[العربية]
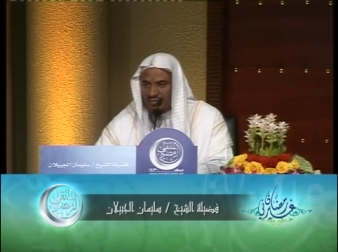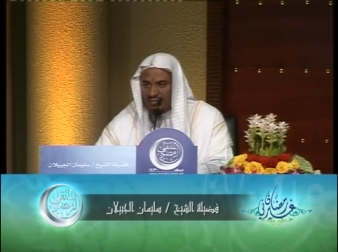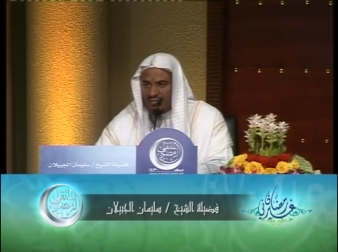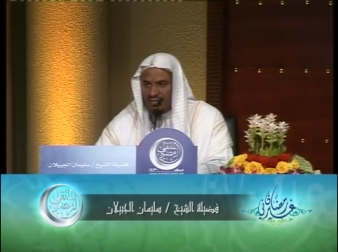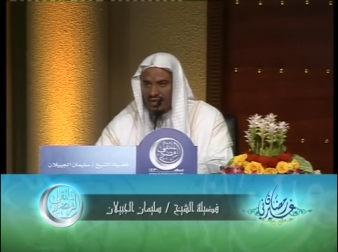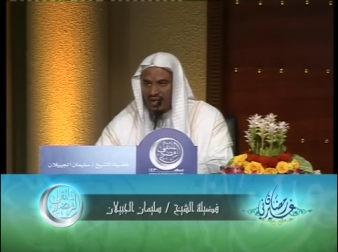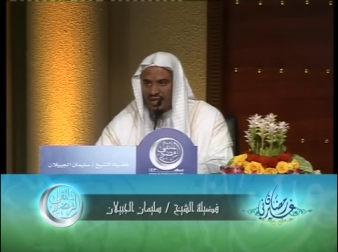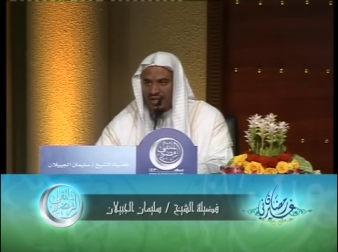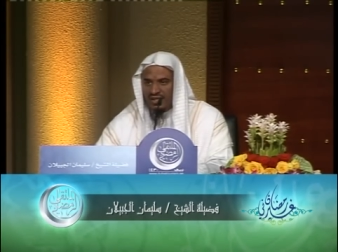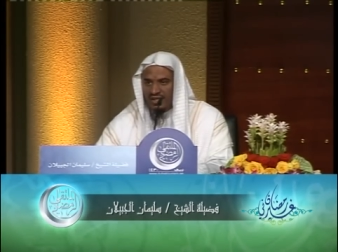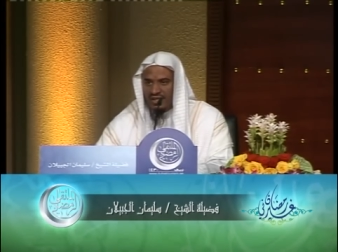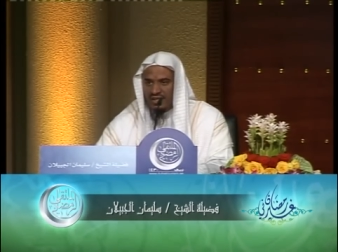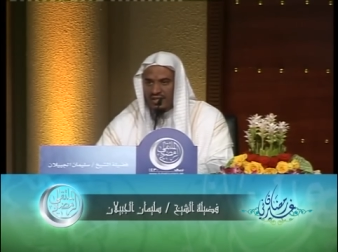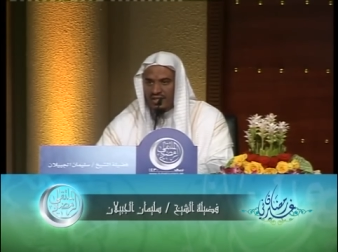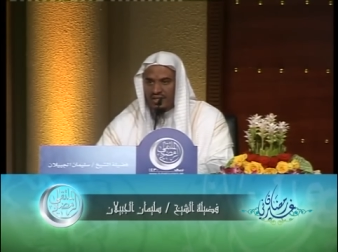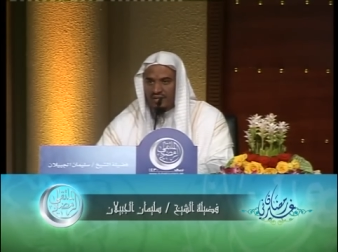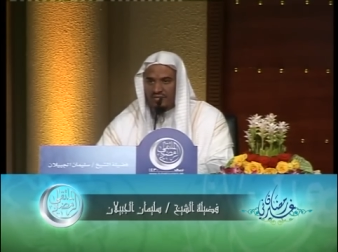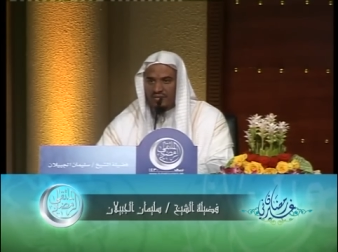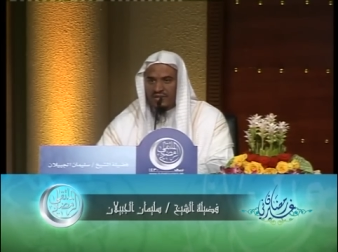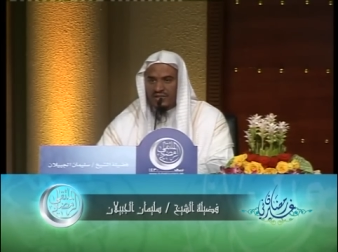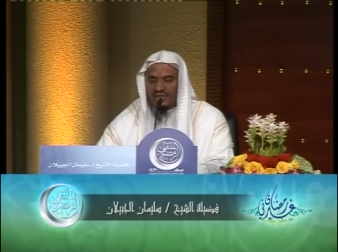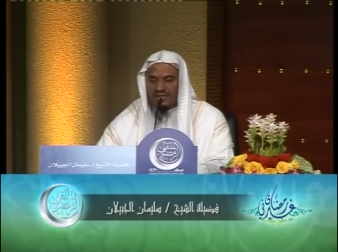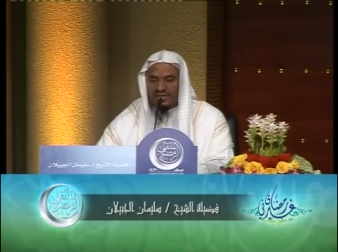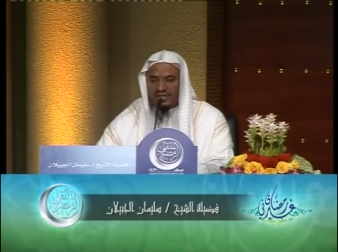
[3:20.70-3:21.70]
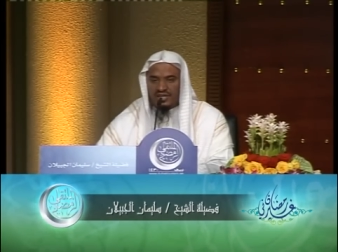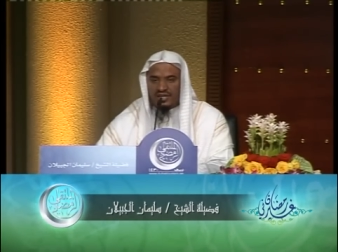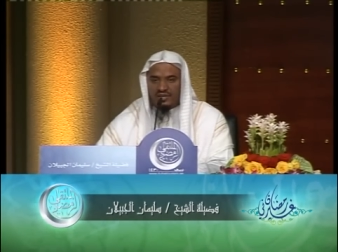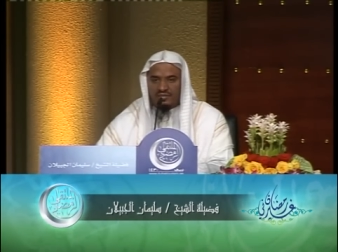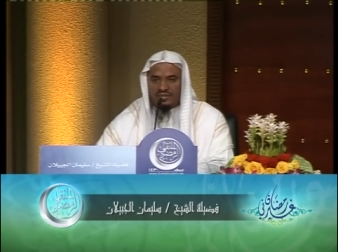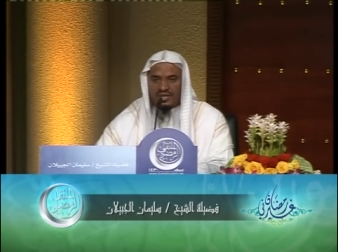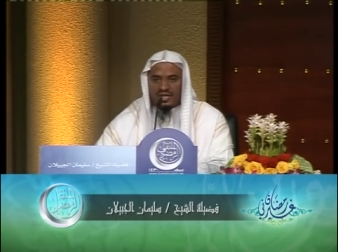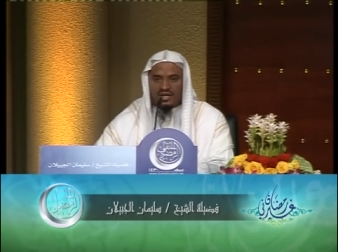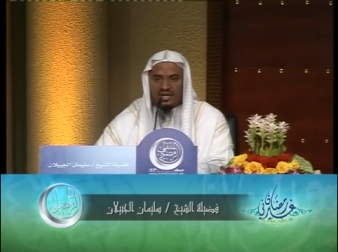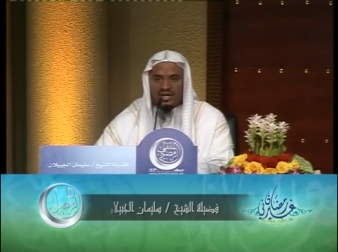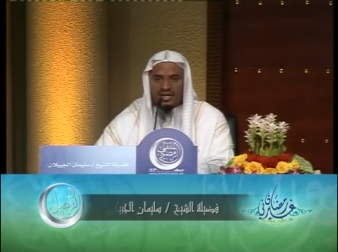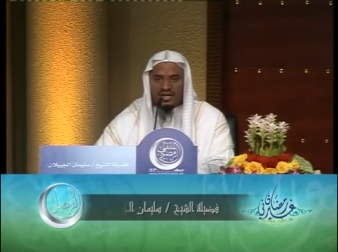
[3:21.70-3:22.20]
بادئ ذي بدء
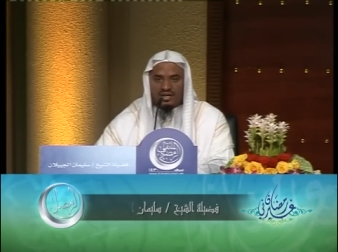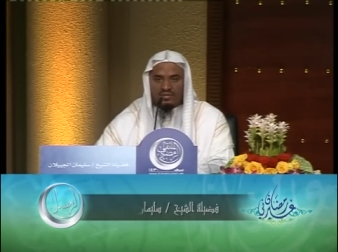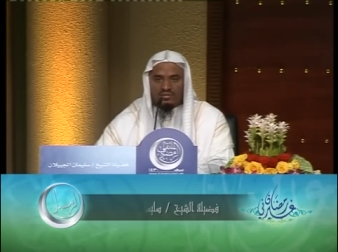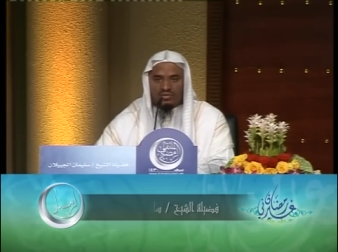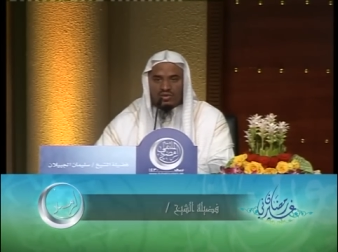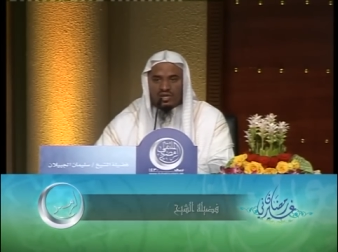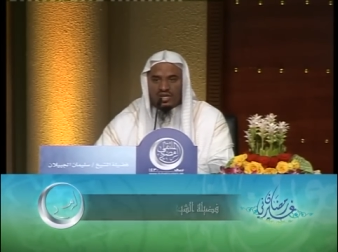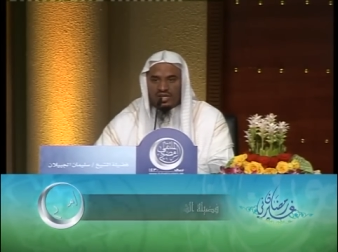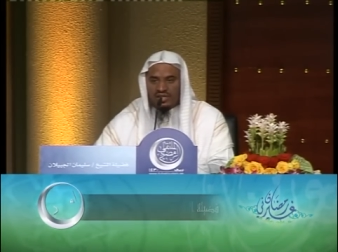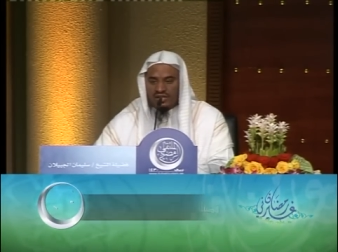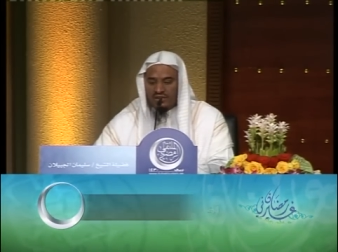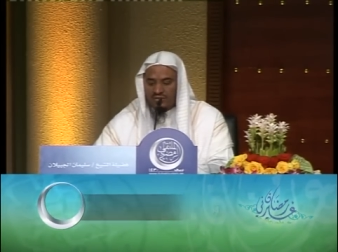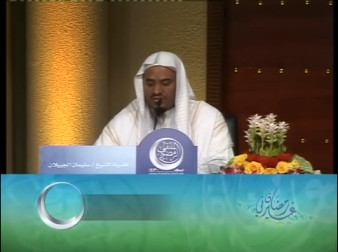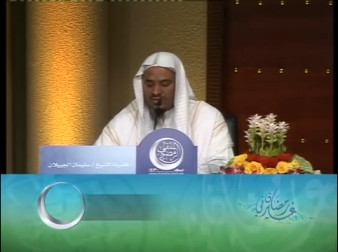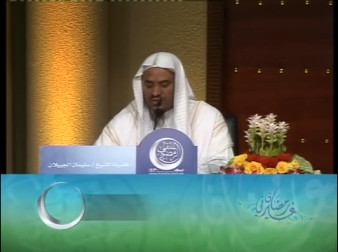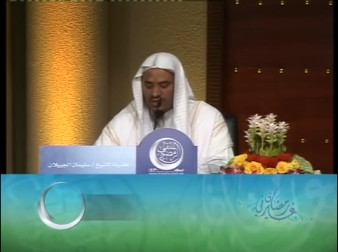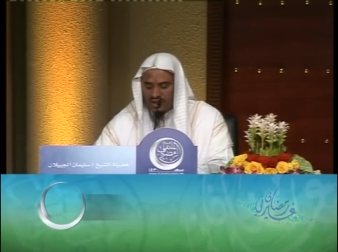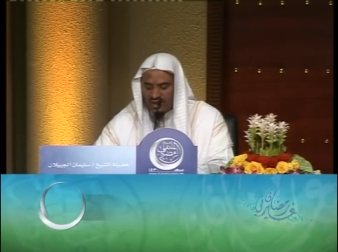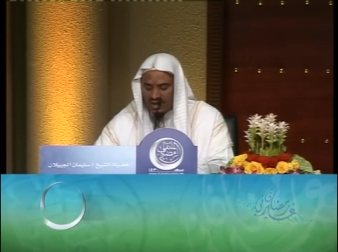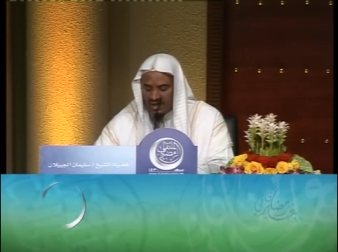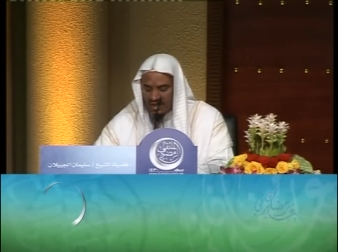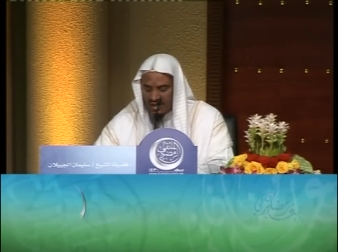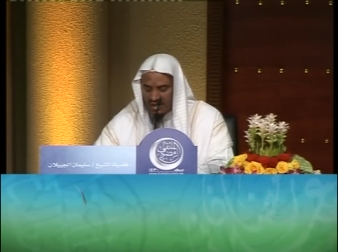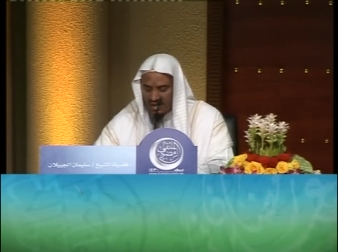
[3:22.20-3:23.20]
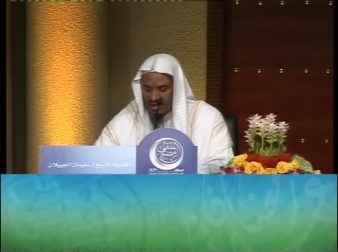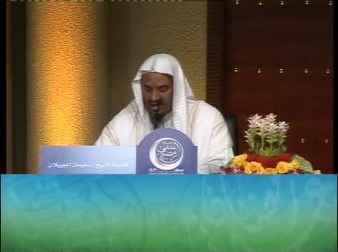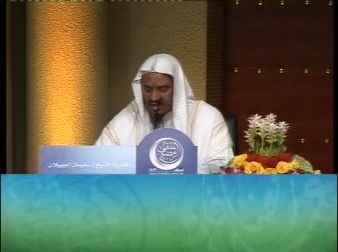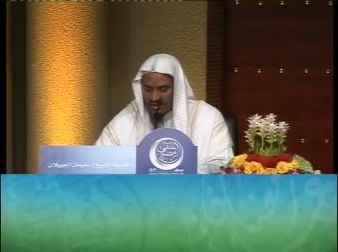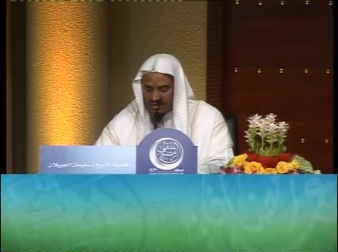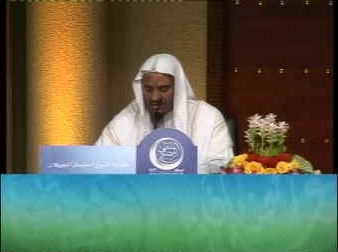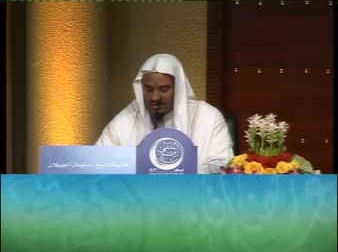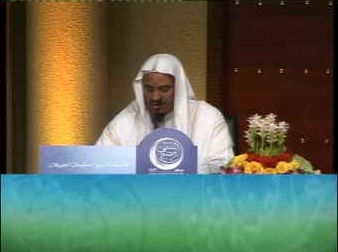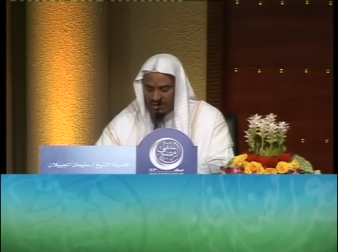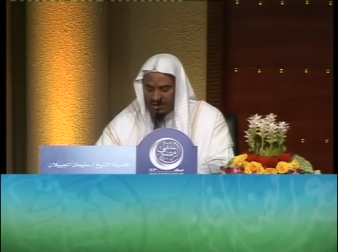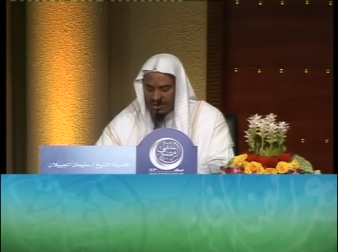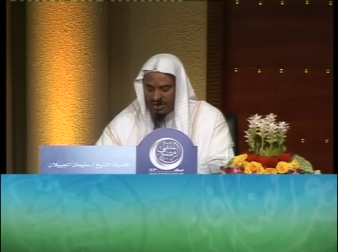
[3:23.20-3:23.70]
كما قال المقدم جل خير
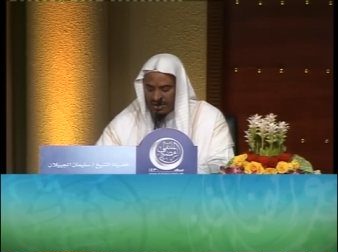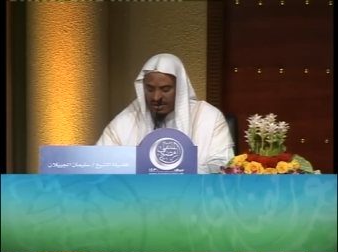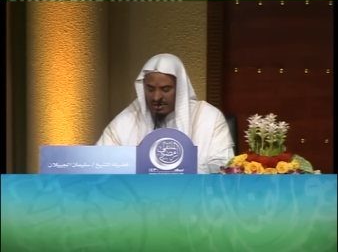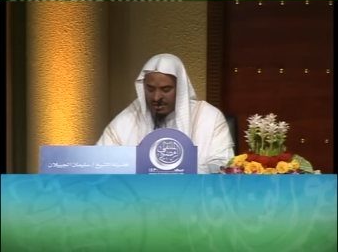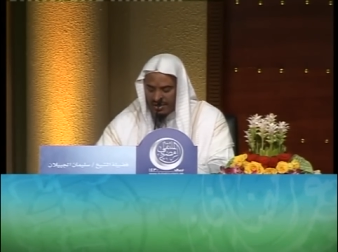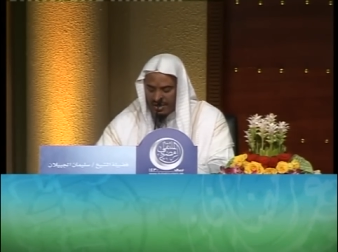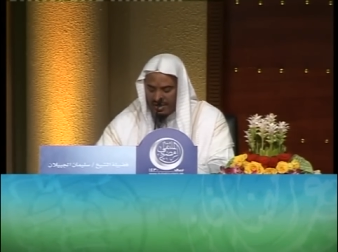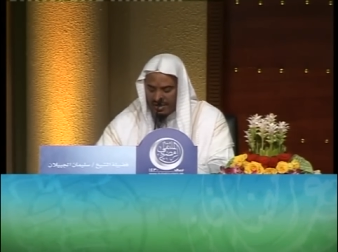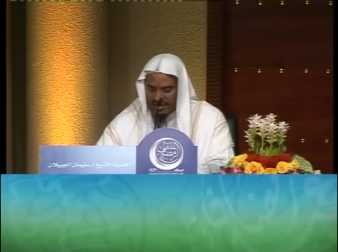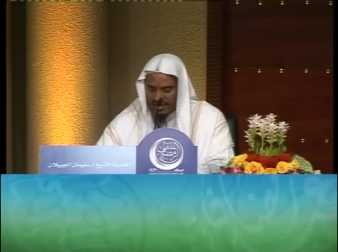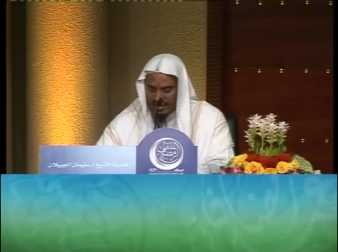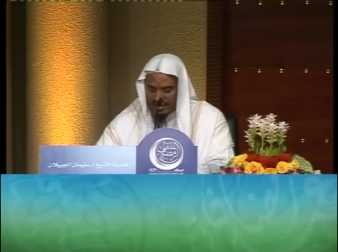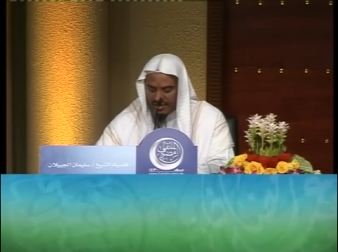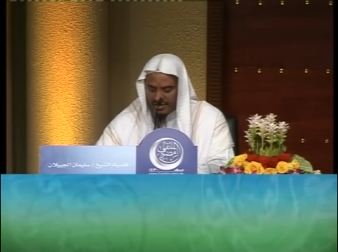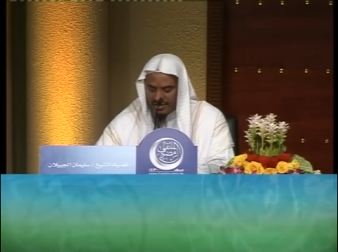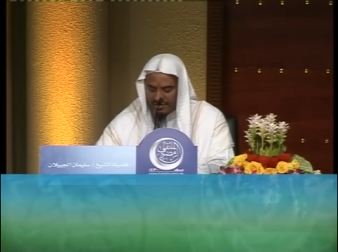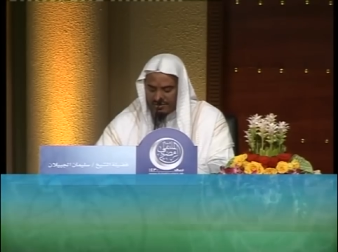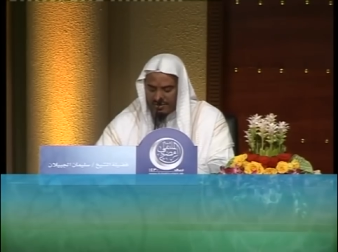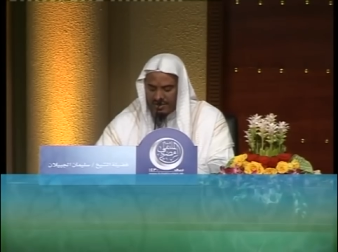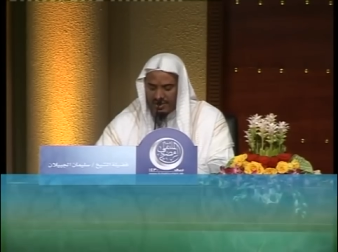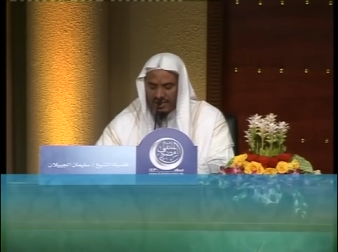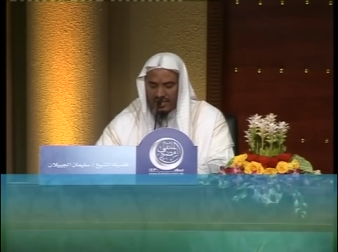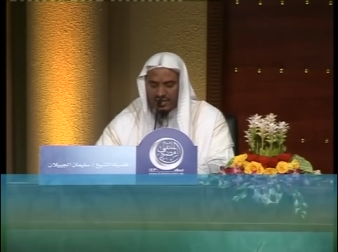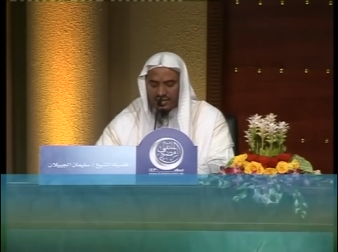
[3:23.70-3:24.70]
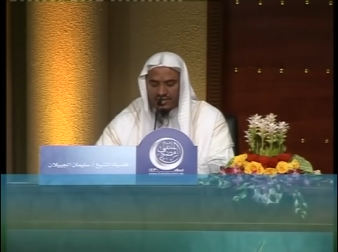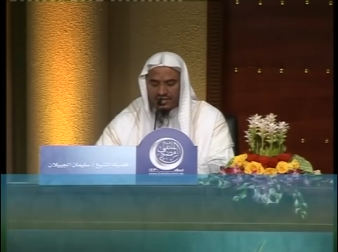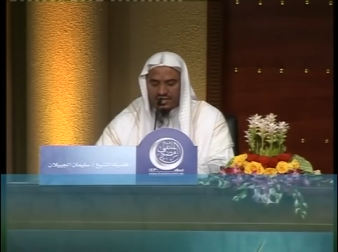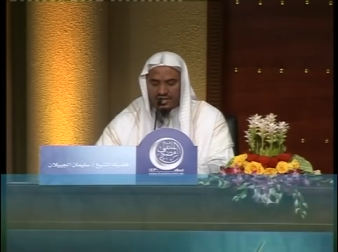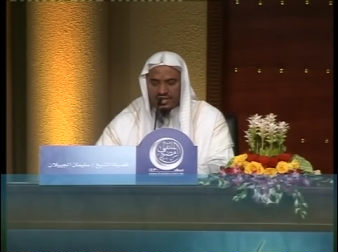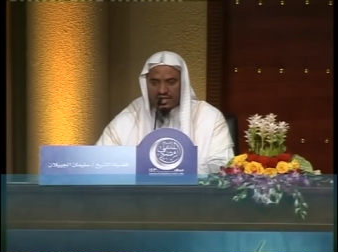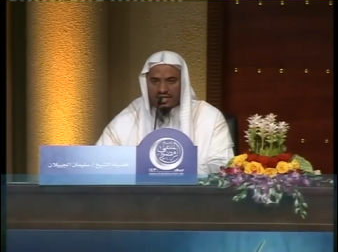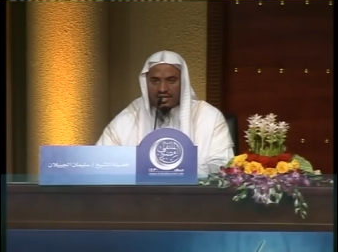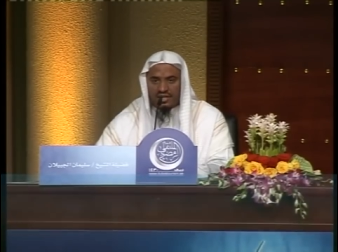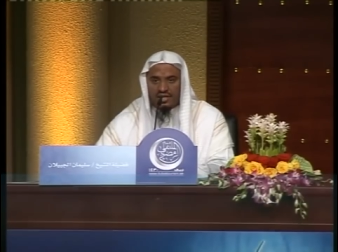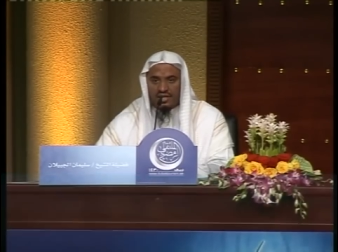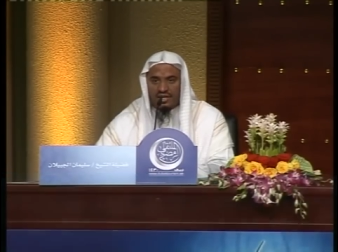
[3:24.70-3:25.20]
نشكر الراعي الرسمي
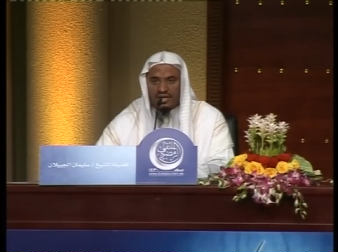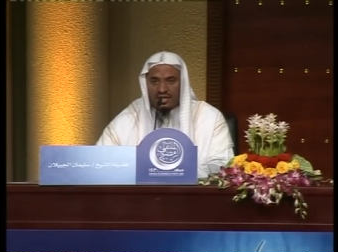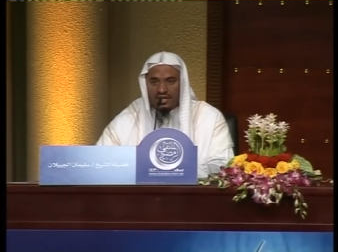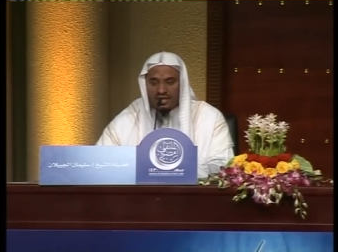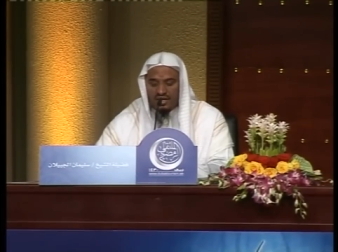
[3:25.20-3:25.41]
الشيخ